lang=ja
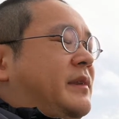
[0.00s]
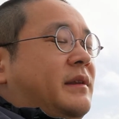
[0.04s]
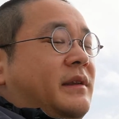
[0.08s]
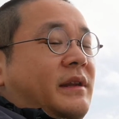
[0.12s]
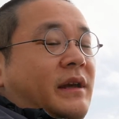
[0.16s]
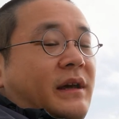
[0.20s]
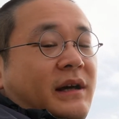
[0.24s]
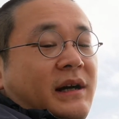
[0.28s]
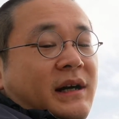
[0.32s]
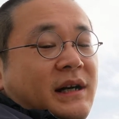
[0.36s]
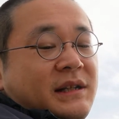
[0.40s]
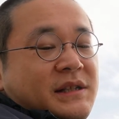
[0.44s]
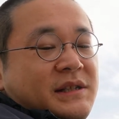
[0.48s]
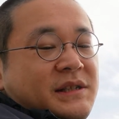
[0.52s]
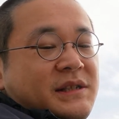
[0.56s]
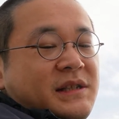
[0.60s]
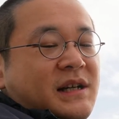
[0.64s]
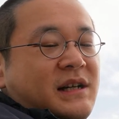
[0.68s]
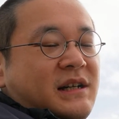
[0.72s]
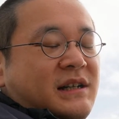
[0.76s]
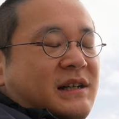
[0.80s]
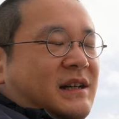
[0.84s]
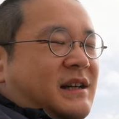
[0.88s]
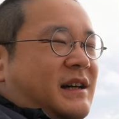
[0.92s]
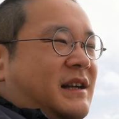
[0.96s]
で8時
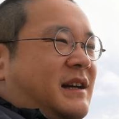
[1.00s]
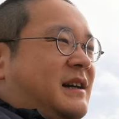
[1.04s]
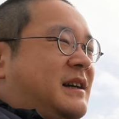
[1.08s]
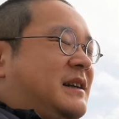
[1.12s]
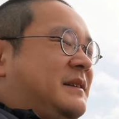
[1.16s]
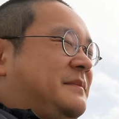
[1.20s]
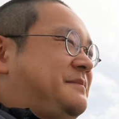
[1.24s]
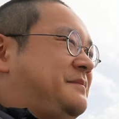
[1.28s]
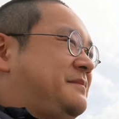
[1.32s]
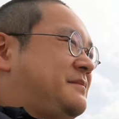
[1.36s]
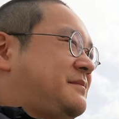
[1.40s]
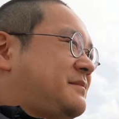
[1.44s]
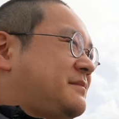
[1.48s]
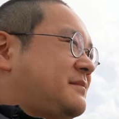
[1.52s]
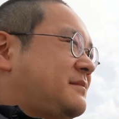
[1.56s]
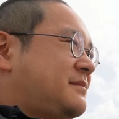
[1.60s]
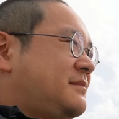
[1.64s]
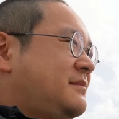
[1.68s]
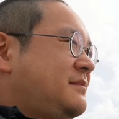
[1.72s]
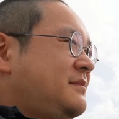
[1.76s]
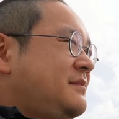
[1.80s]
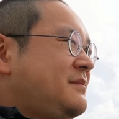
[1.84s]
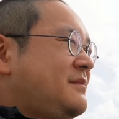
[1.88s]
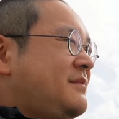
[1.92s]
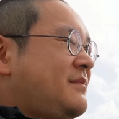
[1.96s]
半から
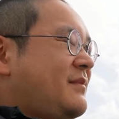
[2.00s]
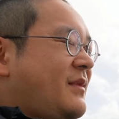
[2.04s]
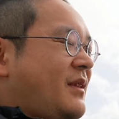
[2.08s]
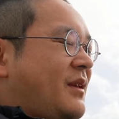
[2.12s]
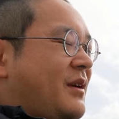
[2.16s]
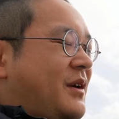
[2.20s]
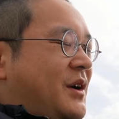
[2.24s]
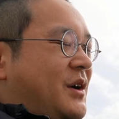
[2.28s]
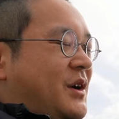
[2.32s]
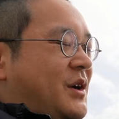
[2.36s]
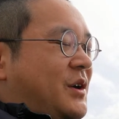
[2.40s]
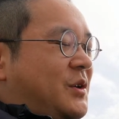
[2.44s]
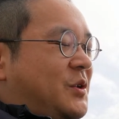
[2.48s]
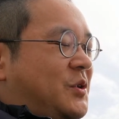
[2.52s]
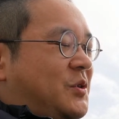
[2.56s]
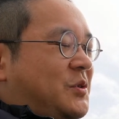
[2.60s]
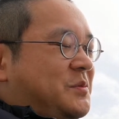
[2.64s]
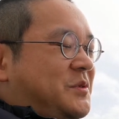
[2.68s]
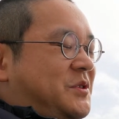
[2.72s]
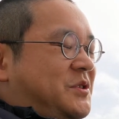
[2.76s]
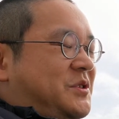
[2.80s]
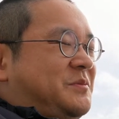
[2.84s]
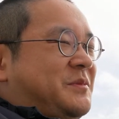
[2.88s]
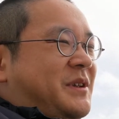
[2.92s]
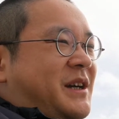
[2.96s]

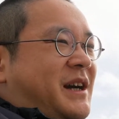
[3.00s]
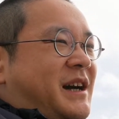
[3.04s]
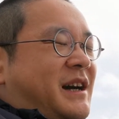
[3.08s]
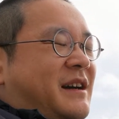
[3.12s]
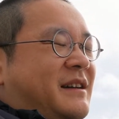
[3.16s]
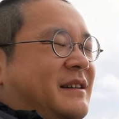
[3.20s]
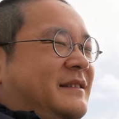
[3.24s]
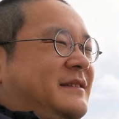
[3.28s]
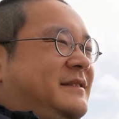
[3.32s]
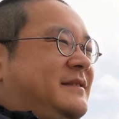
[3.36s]
ホームルームが